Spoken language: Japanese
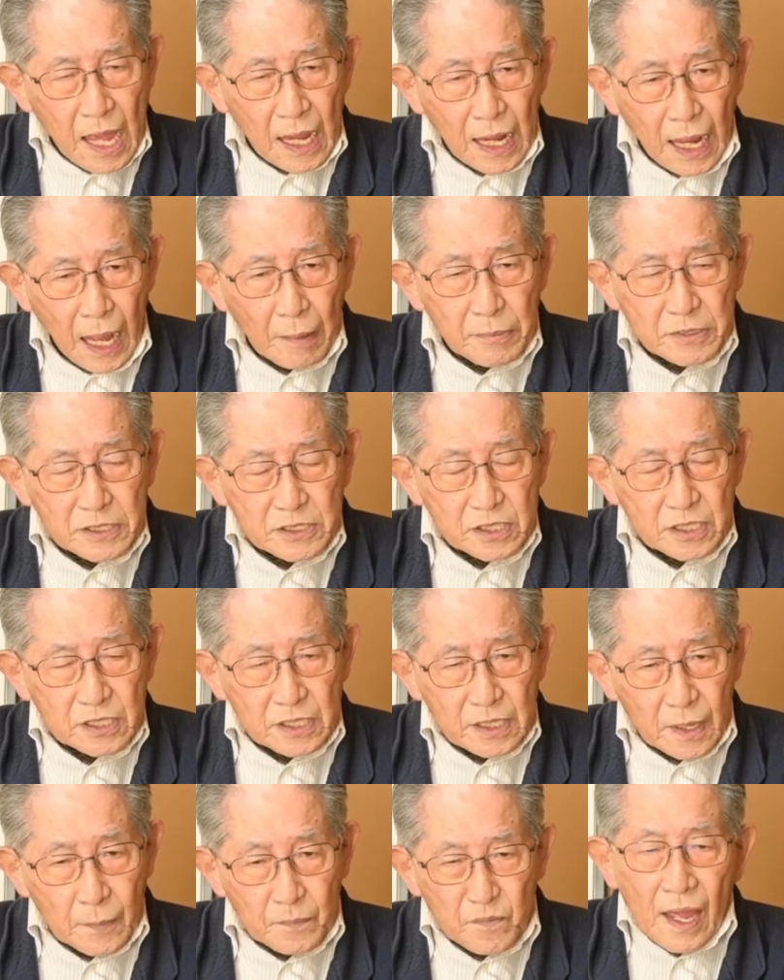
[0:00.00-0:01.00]
噛みつい
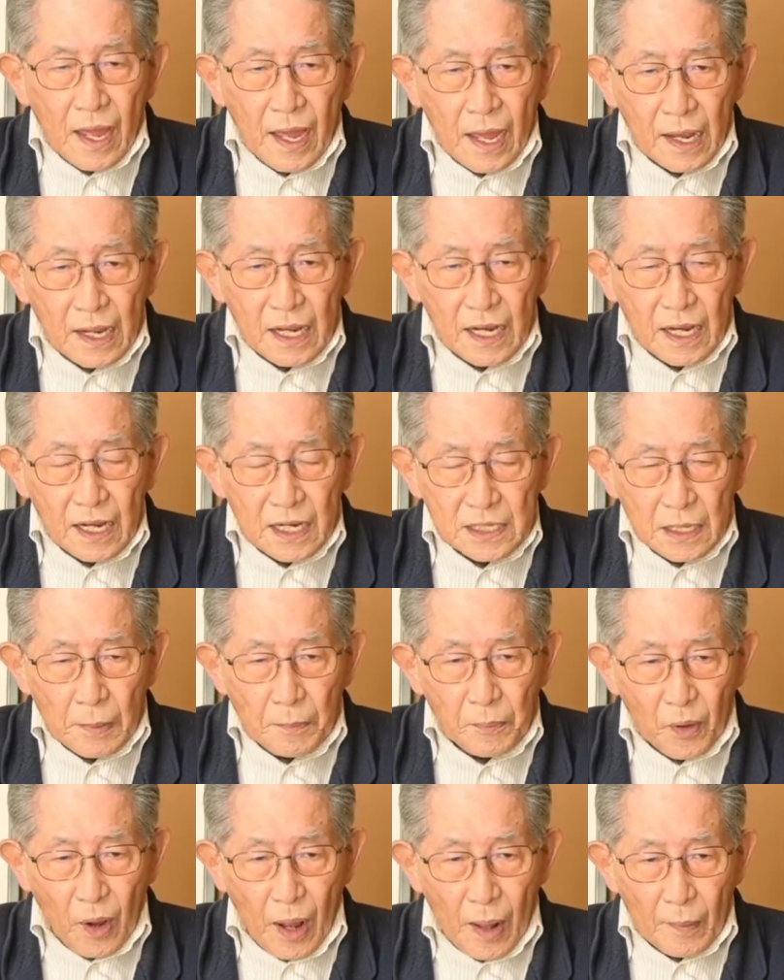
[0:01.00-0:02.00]
て、片っ
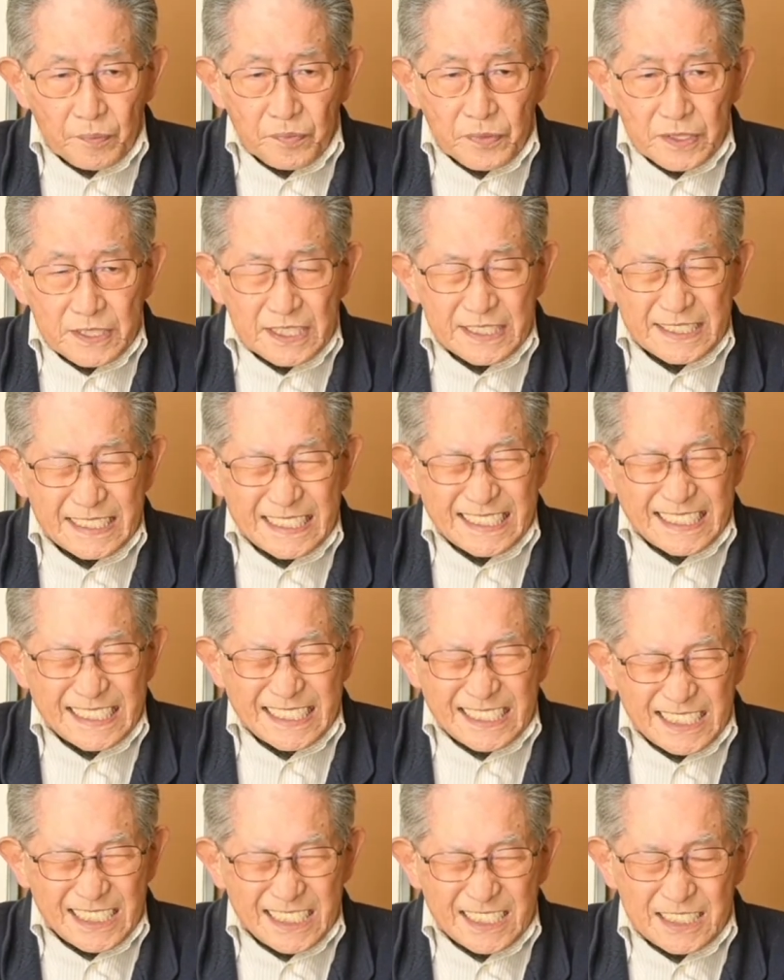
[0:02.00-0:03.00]
ぽがチッチッ
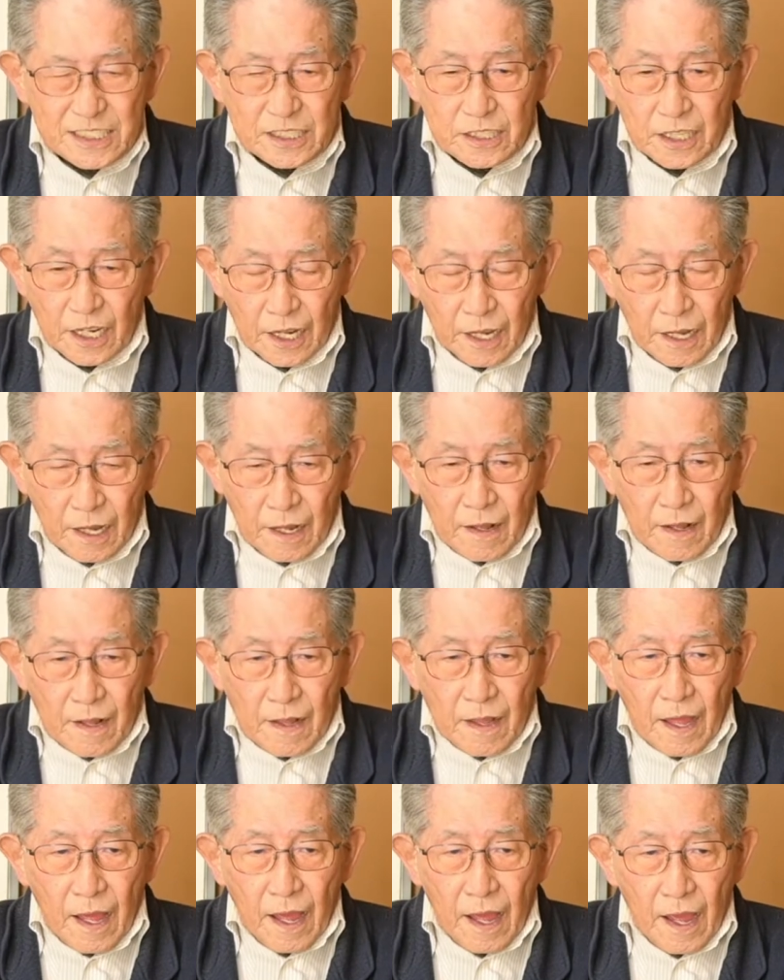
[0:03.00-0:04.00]
チッチッってね、
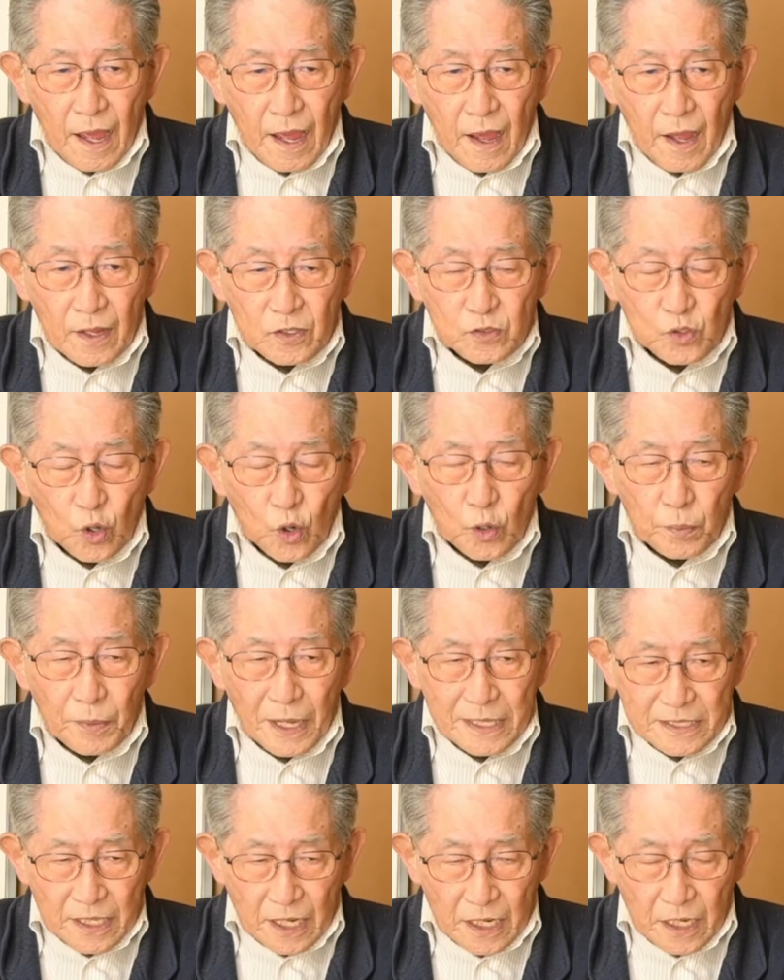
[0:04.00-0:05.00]
取っ組み
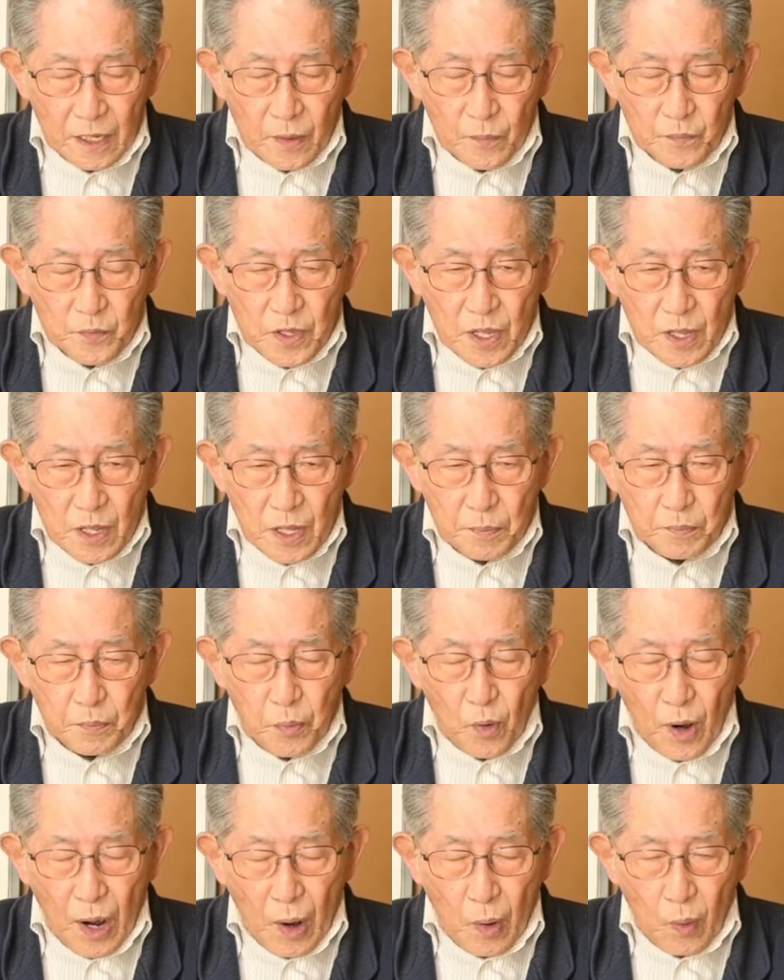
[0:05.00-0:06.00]
合ったり一
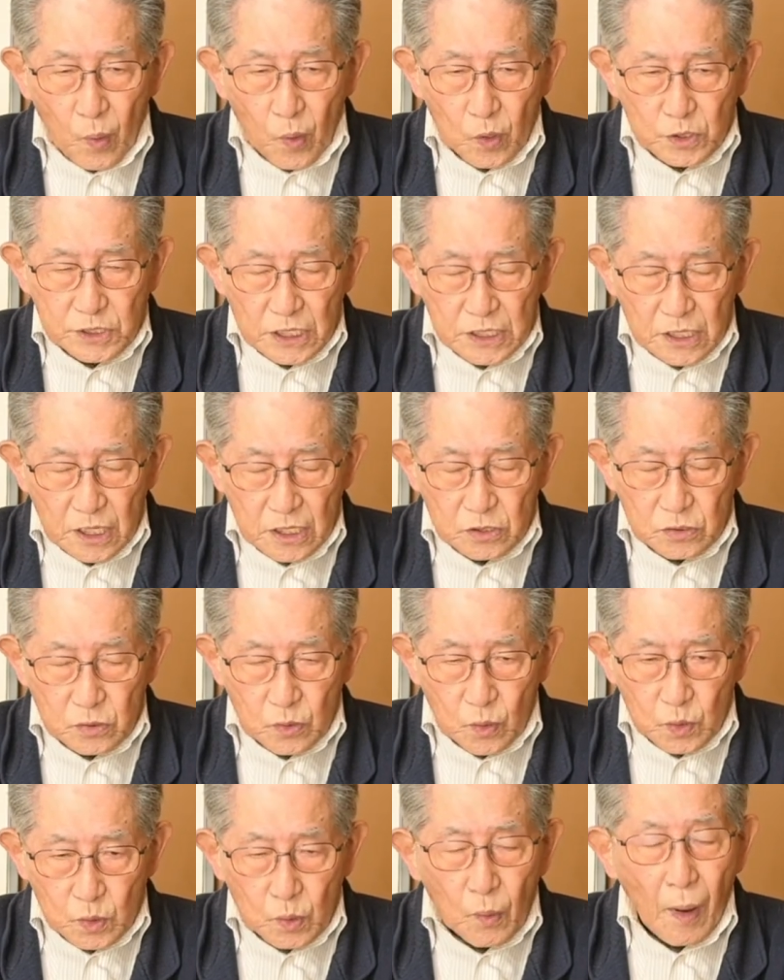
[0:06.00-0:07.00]
方が落っこっちゃったりする
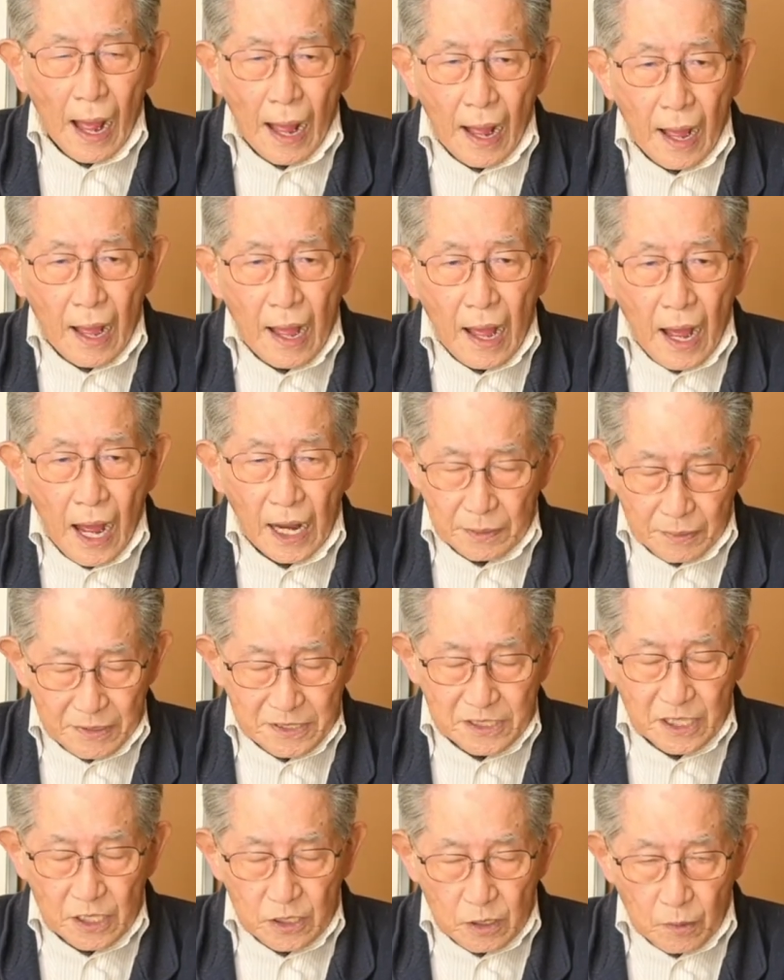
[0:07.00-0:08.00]
ことはありま
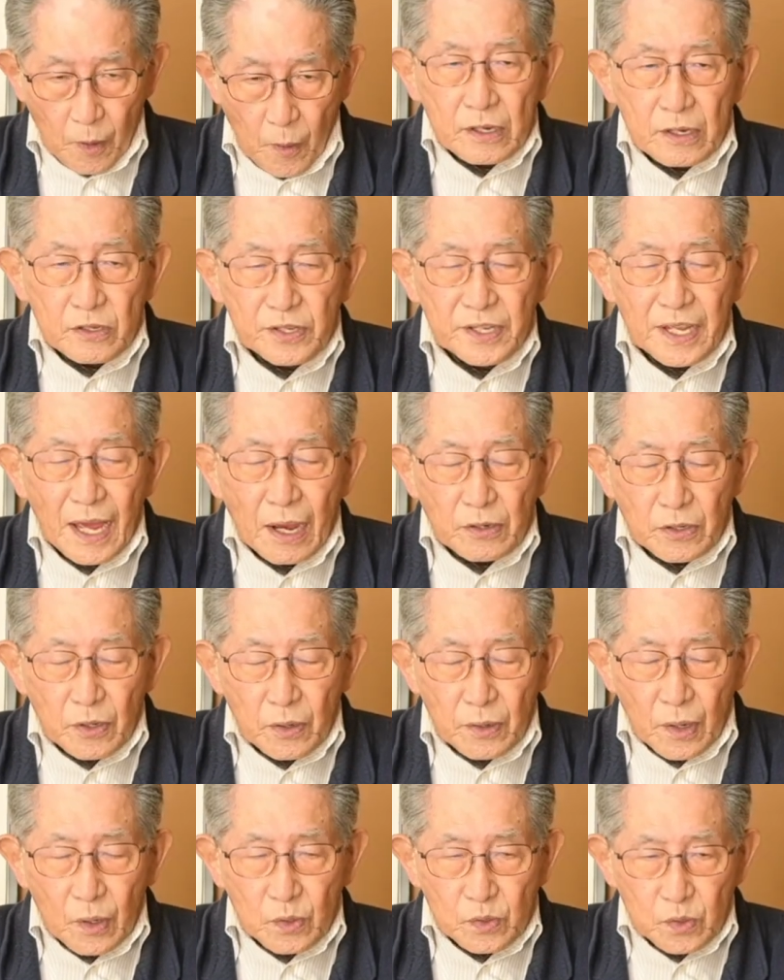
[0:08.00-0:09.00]
すけれども、食い合うよう
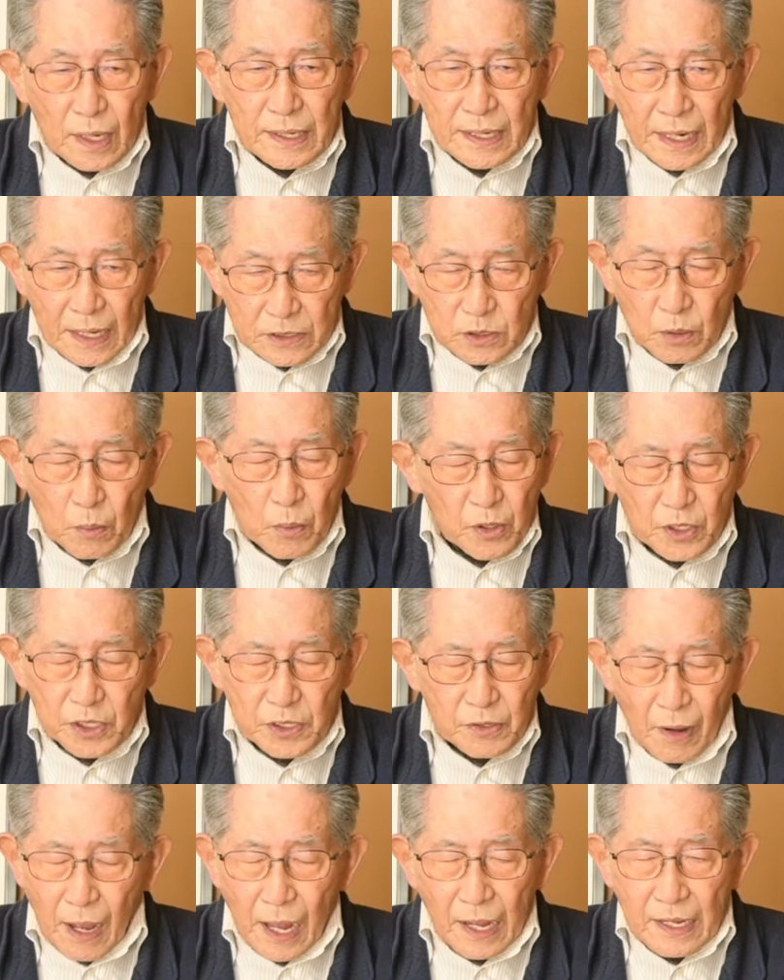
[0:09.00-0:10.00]
なことはない。共食い
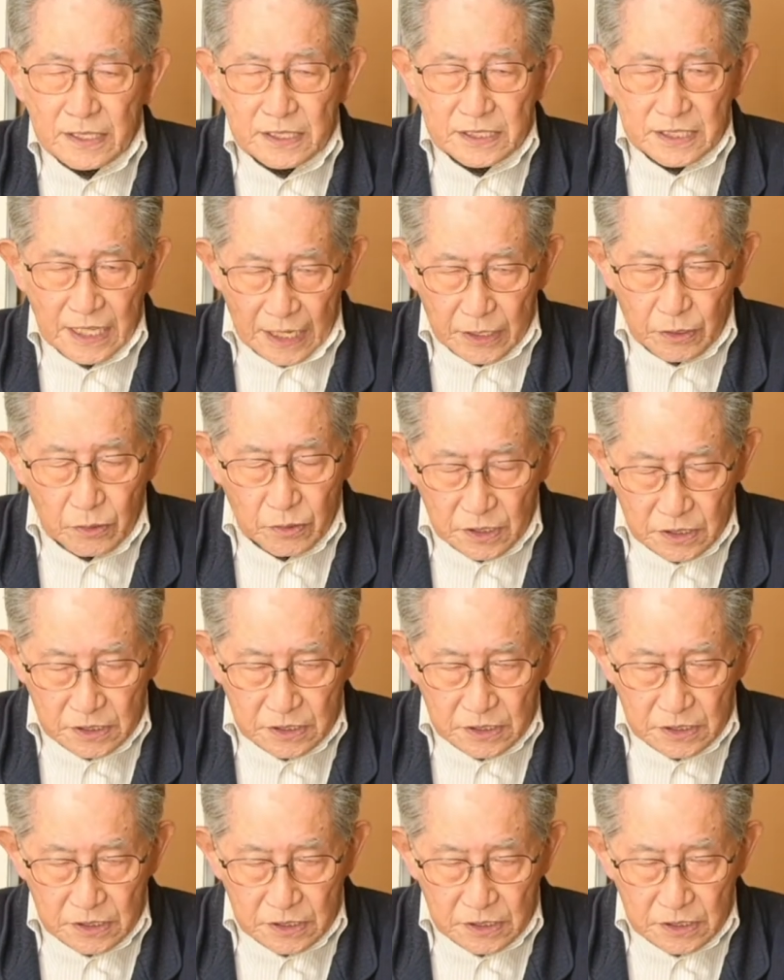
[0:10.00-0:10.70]
はしないようで